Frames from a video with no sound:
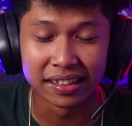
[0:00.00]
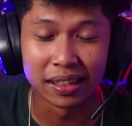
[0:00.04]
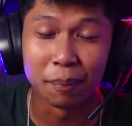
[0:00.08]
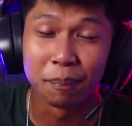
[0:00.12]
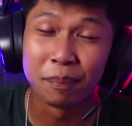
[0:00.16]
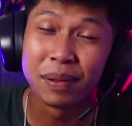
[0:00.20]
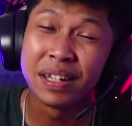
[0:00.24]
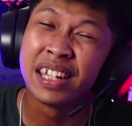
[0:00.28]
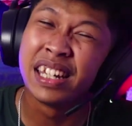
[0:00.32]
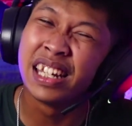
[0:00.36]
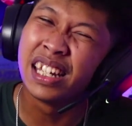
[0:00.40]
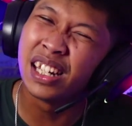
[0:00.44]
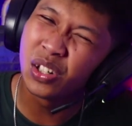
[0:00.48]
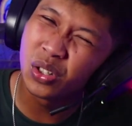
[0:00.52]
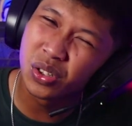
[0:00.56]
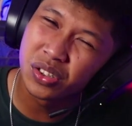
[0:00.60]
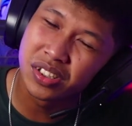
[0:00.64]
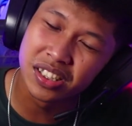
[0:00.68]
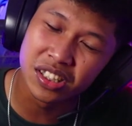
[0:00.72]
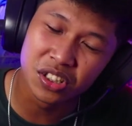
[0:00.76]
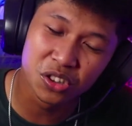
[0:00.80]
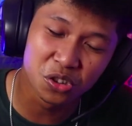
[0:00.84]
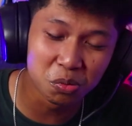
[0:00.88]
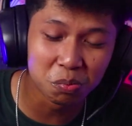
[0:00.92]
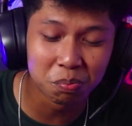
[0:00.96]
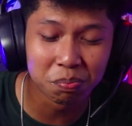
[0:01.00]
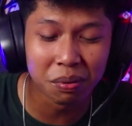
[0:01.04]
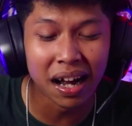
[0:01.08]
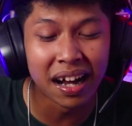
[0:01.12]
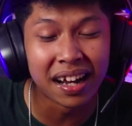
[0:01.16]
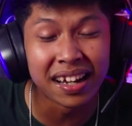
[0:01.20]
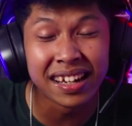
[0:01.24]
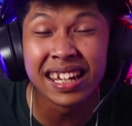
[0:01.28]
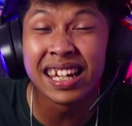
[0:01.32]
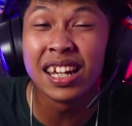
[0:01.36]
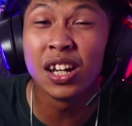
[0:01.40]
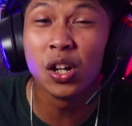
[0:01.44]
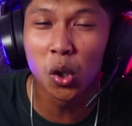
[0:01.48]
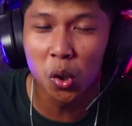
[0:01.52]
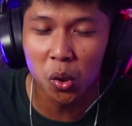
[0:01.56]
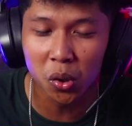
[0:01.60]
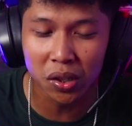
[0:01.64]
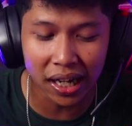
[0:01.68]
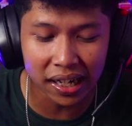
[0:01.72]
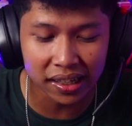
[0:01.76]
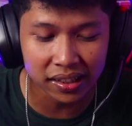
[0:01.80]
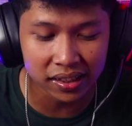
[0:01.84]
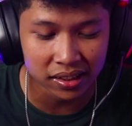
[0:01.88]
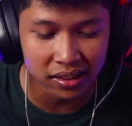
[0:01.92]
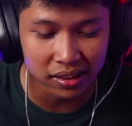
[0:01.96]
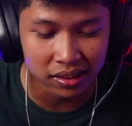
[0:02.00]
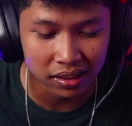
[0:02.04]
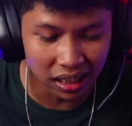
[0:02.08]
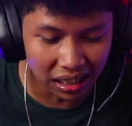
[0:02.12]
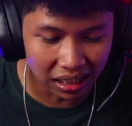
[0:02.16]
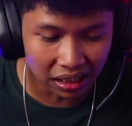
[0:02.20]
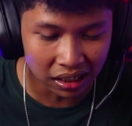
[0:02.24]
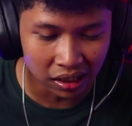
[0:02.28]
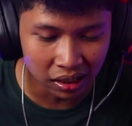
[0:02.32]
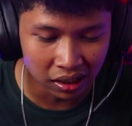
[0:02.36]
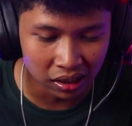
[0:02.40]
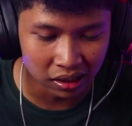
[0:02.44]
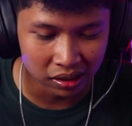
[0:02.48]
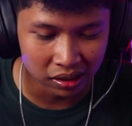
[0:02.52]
Tapi ngilu sih sumpah, ngilu guys eh!